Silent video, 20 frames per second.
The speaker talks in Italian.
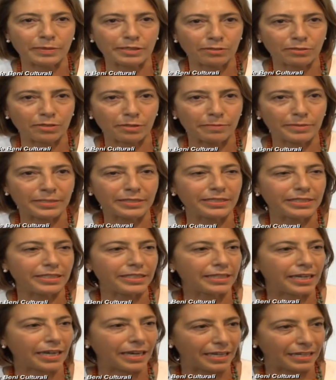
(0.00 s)
Penso a
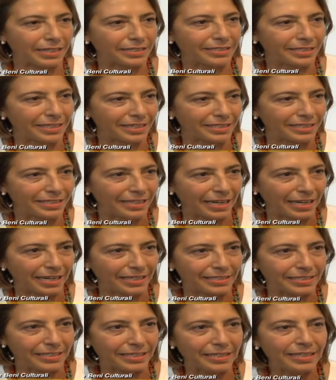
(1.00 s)
Messina, alle
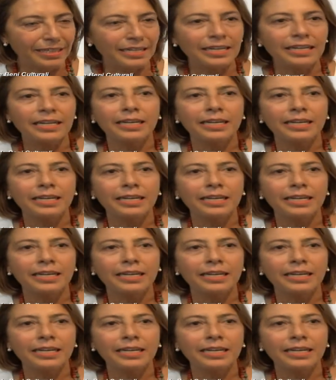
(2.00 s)
scalinate,